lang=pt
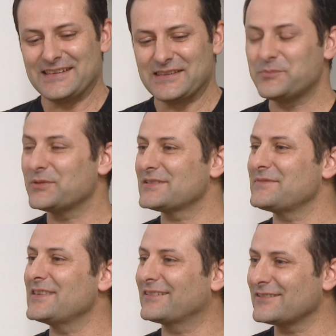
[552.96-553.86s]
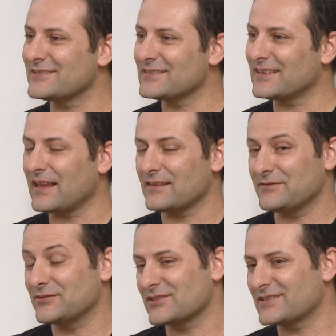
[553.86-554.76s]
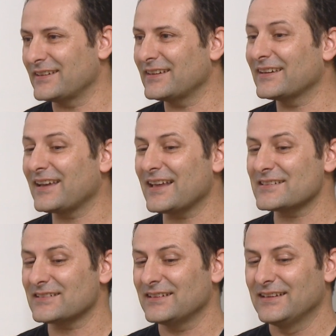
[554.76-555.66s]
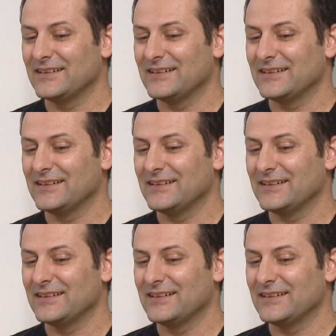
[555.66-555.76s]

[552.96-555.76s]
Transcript: Uh, depois a minha curiosidade, eu fui testando em casa,